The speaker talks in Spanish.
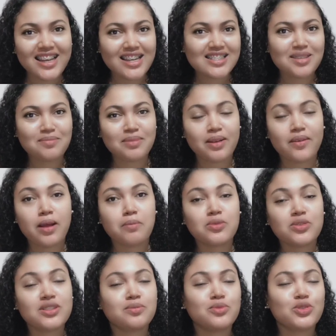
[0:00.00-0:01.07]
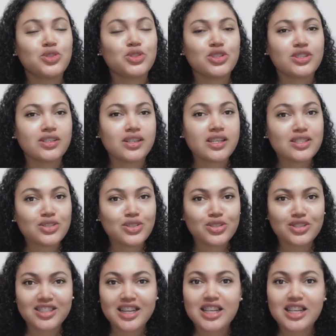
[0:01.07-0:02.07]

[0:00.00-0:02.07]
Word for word: canal siempre hablamos de muchos rizos,